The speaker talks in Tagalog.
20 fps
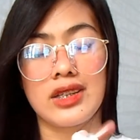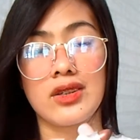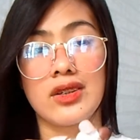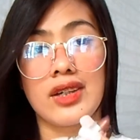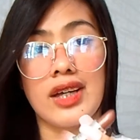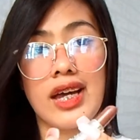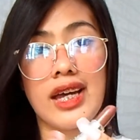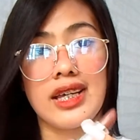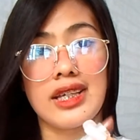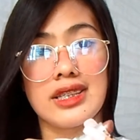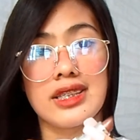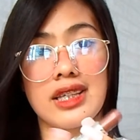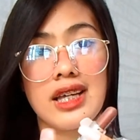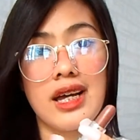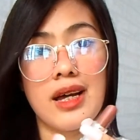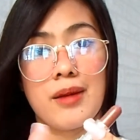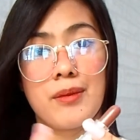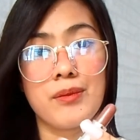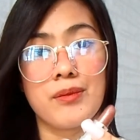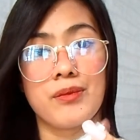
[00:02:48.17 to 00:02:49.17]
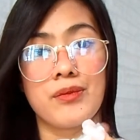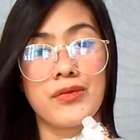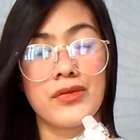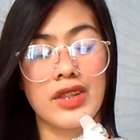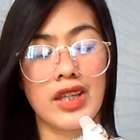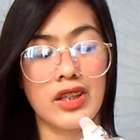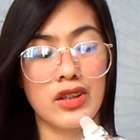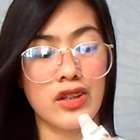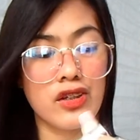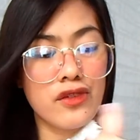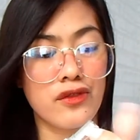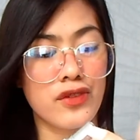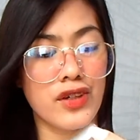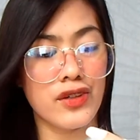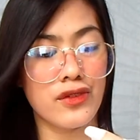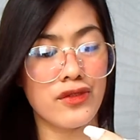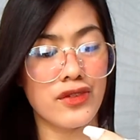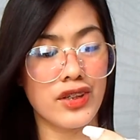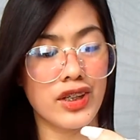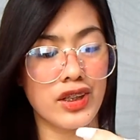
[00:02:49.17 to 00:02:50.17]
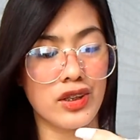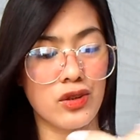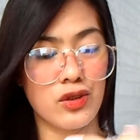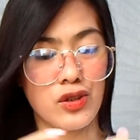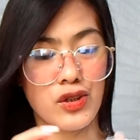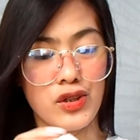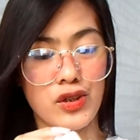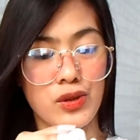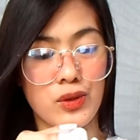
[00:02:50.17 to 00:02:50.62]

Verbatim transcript: Ito, guys, um, ito yung favorite ko,